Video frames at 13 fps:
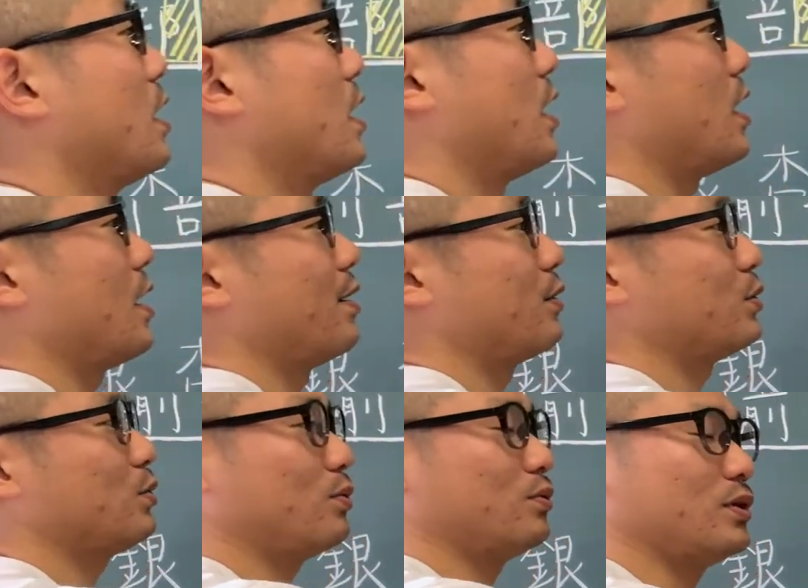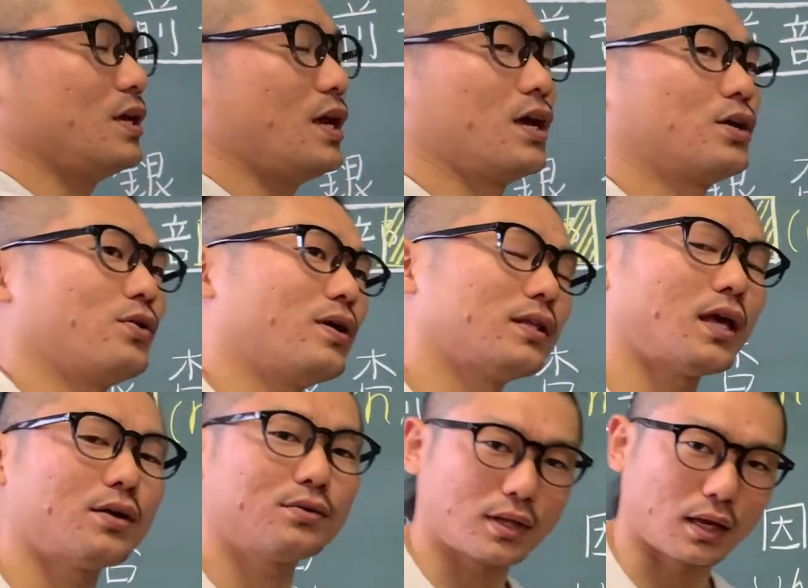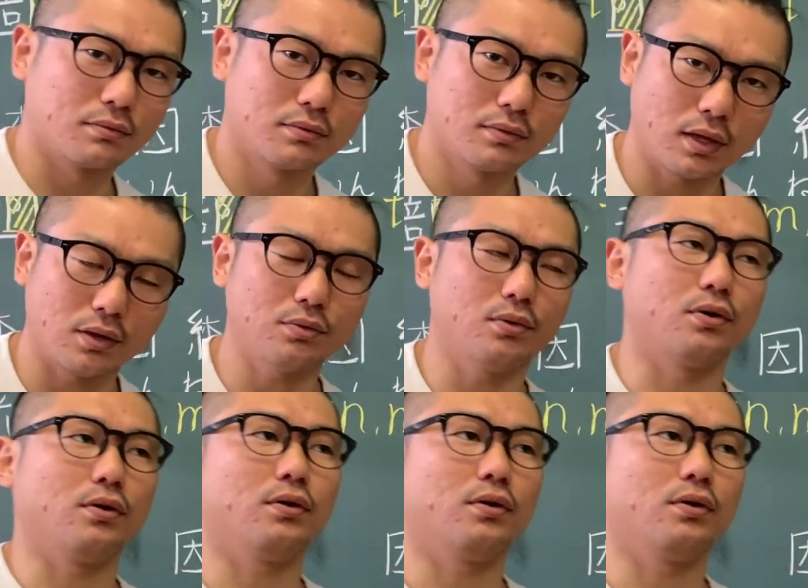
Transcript: えー、音に影響を与えるんだっていうのを